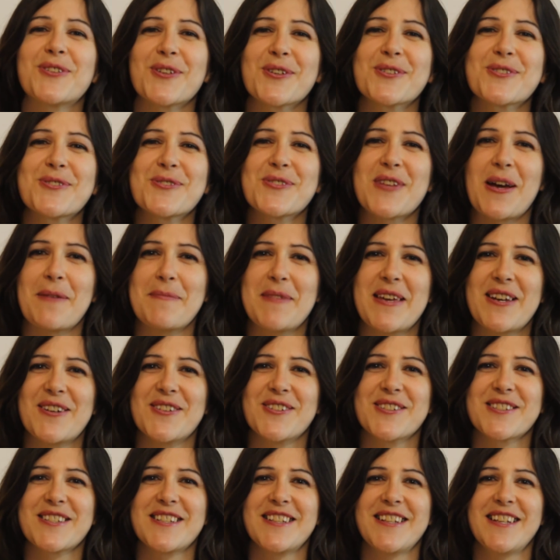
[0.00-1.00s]
todos tus
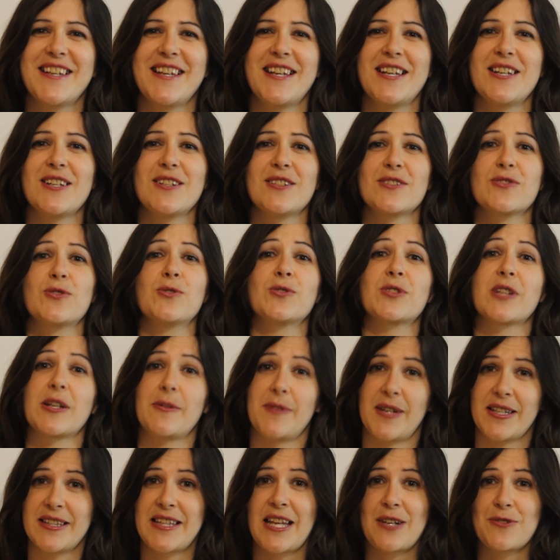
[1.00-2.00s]
amigos,
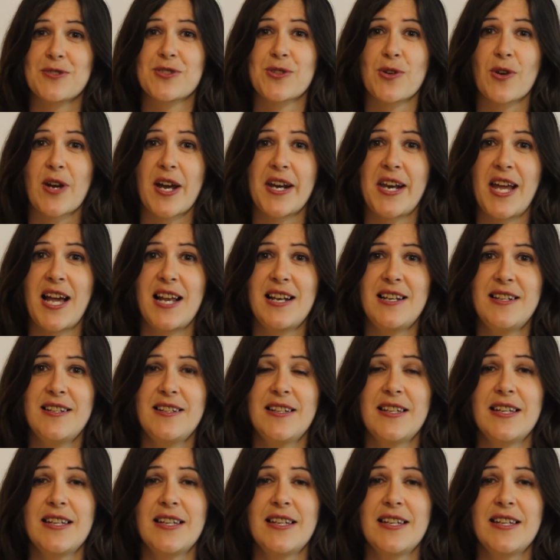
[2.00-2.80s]
suscribirte a nuestro canal